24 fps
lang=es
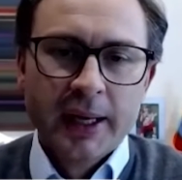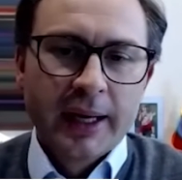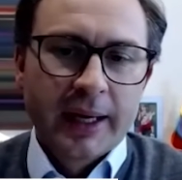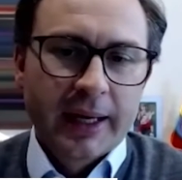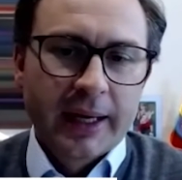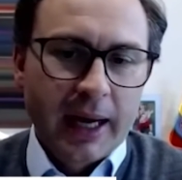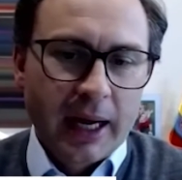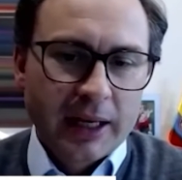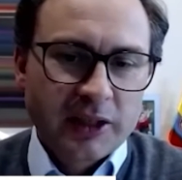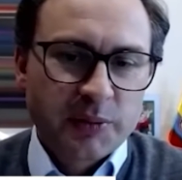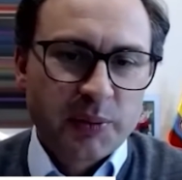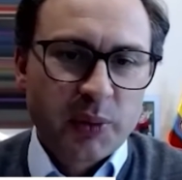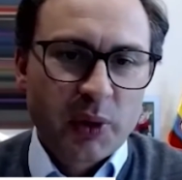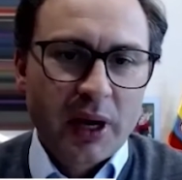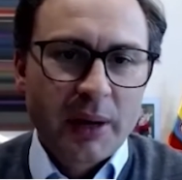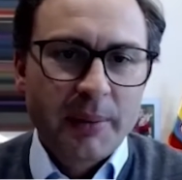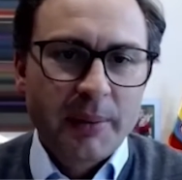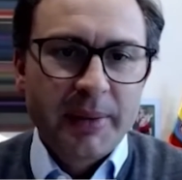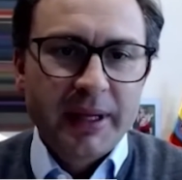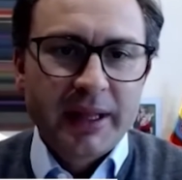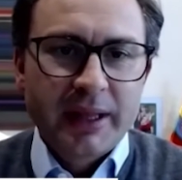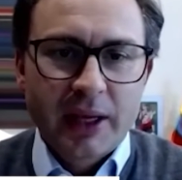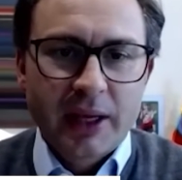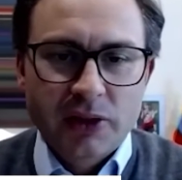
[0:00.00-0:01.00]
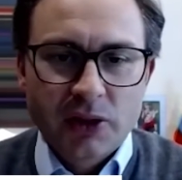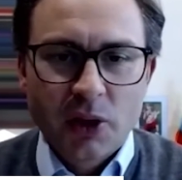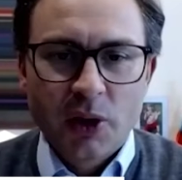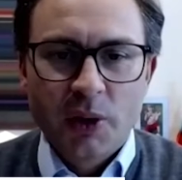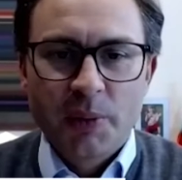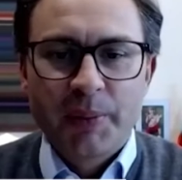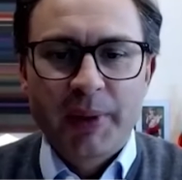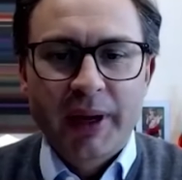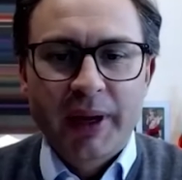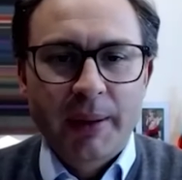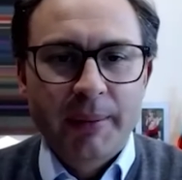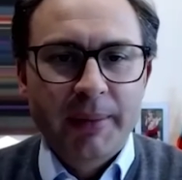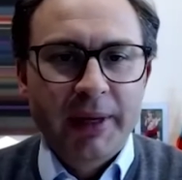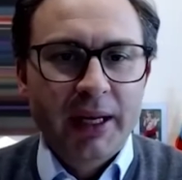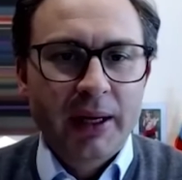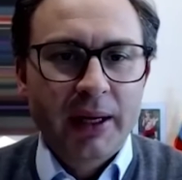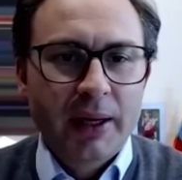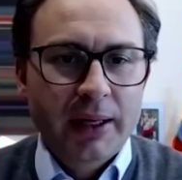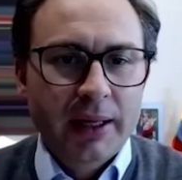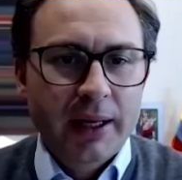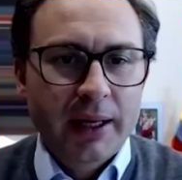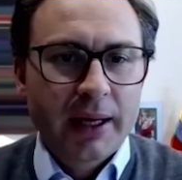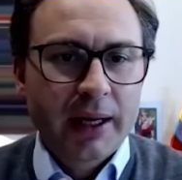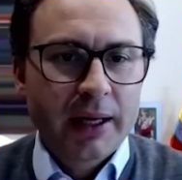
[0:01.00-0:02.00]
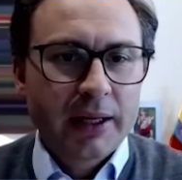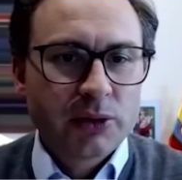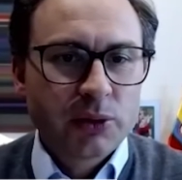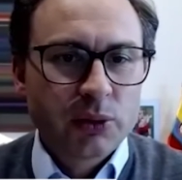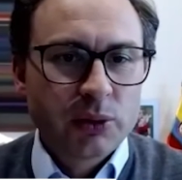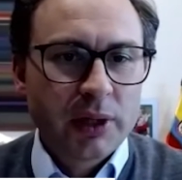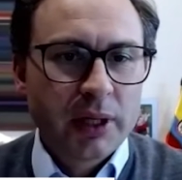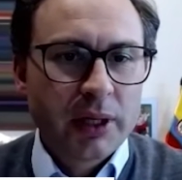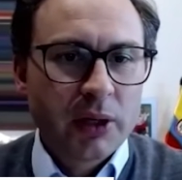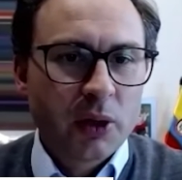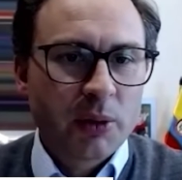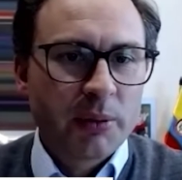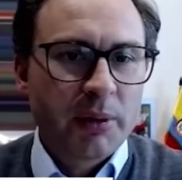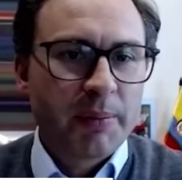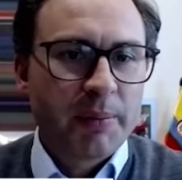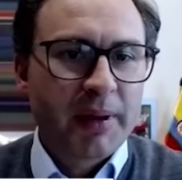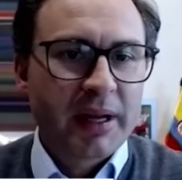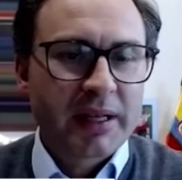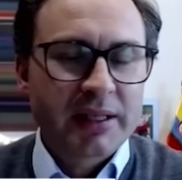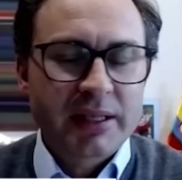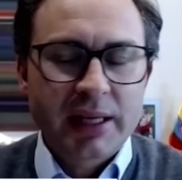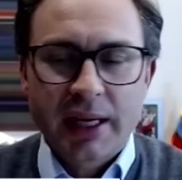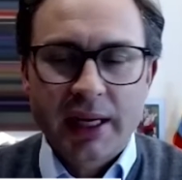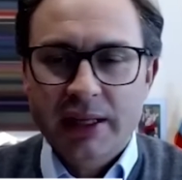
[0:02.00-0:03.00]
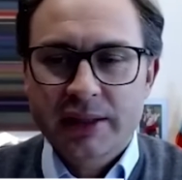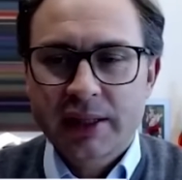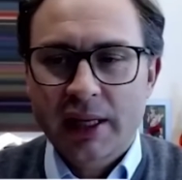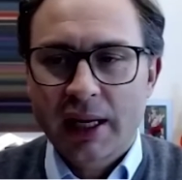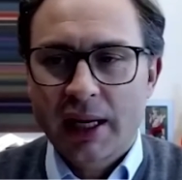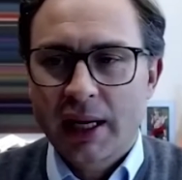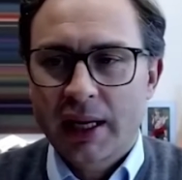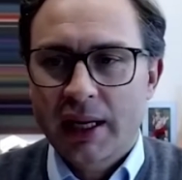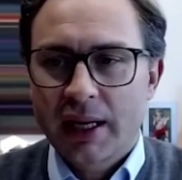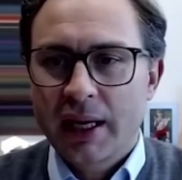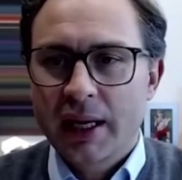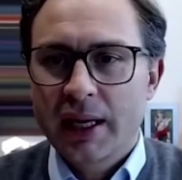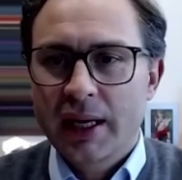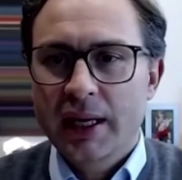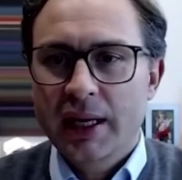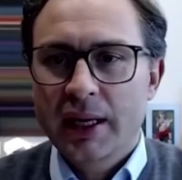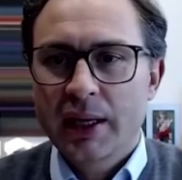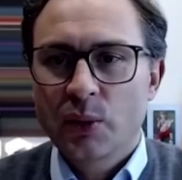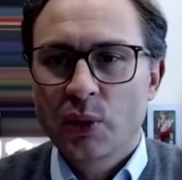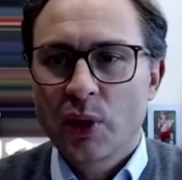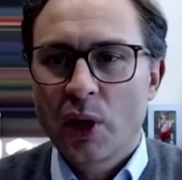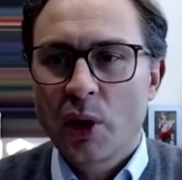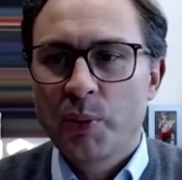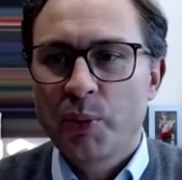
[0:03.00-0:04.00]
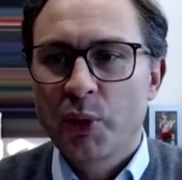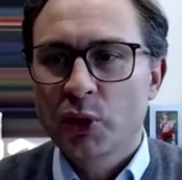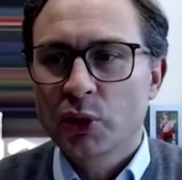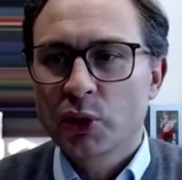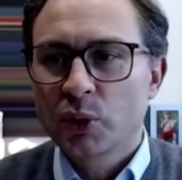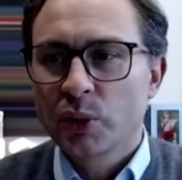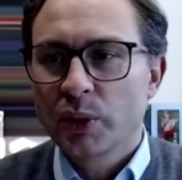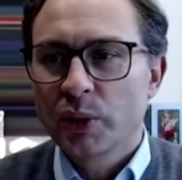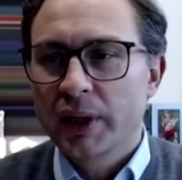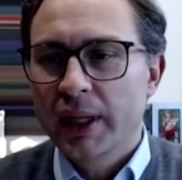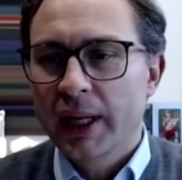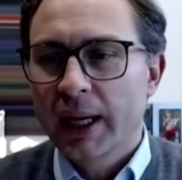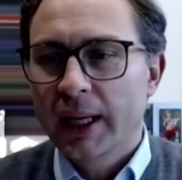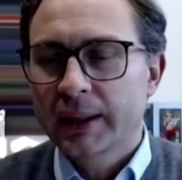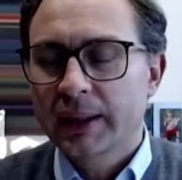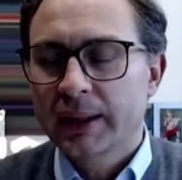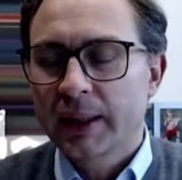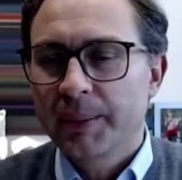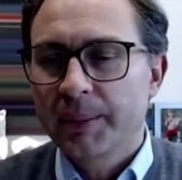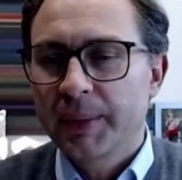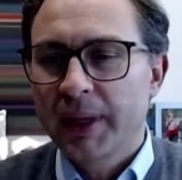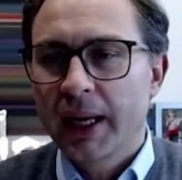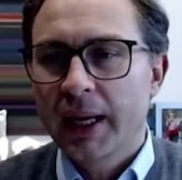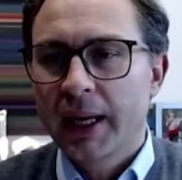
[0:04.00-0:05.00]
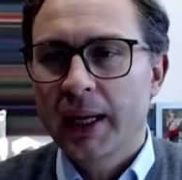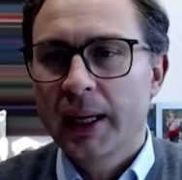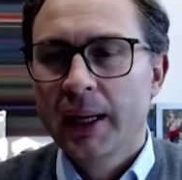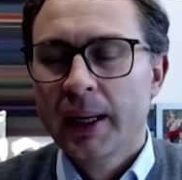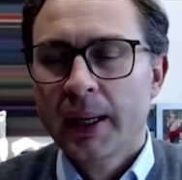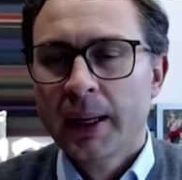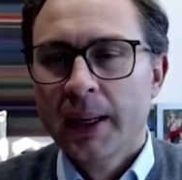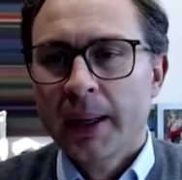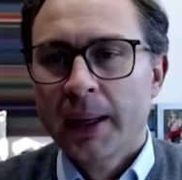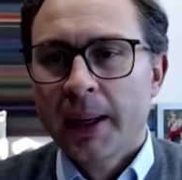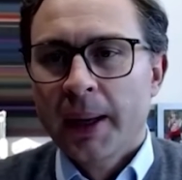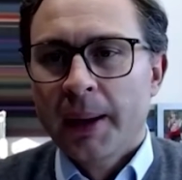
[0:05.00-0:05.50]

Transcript: Gracias por la invitación. Para mí, la verdad, es un enorme placer estar aquí y una oportunidad también